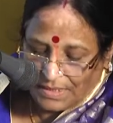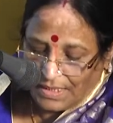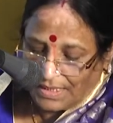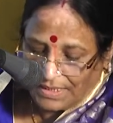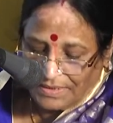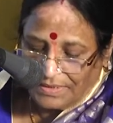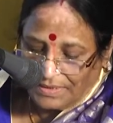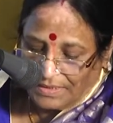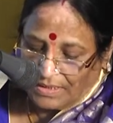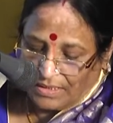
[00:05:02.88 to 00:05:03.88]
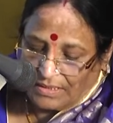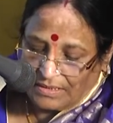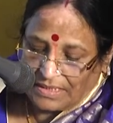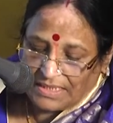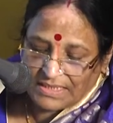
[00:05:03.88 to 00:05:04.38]
हैं
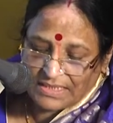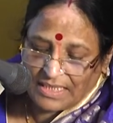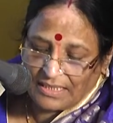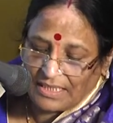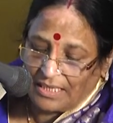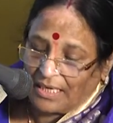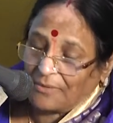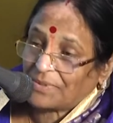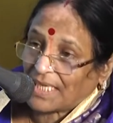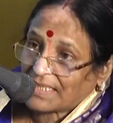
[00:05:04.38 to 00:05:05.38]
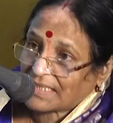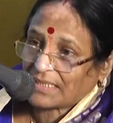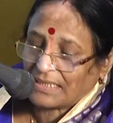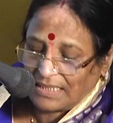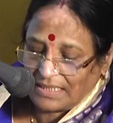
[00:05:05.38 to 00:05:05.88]
इससे यह हम कह
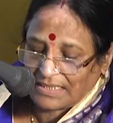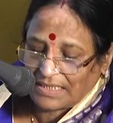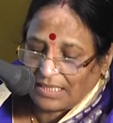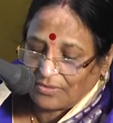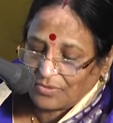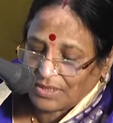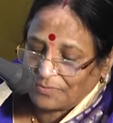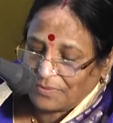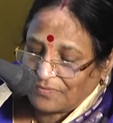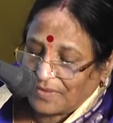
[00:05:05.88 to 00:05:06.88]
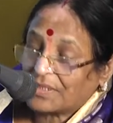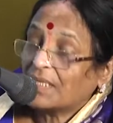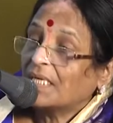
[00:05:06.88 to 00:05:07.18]
सकते हैं कि सराकों के पूर्वज